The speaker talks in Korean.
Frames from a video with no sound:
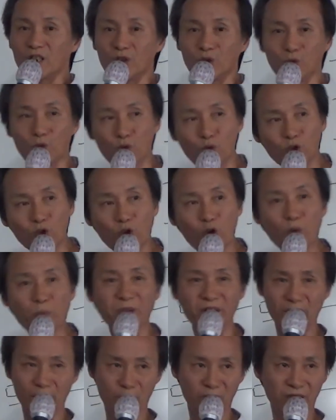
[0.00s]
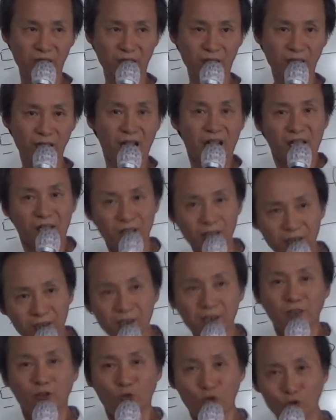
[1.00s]
육으로 변합니다.
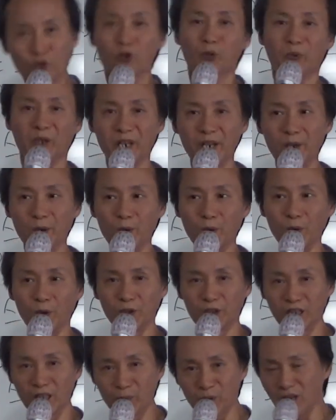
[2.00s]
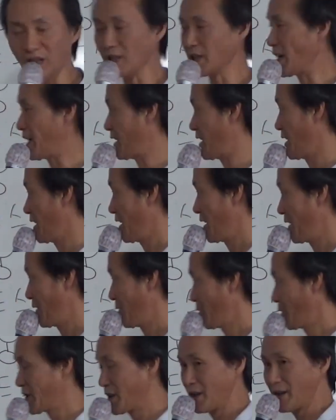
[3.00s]
여섯 육으로 변해요. 어떻게 변하냐?
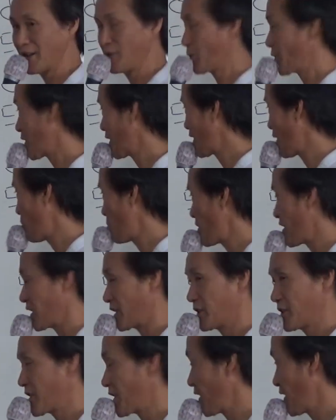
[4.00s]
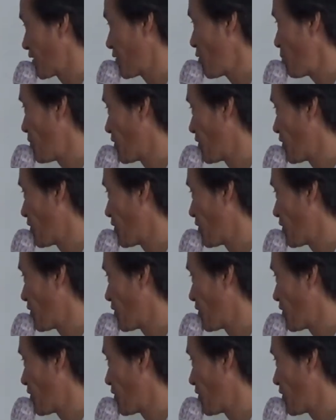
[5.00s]
요게 요렇게 나옵니다. 글자가 있어요.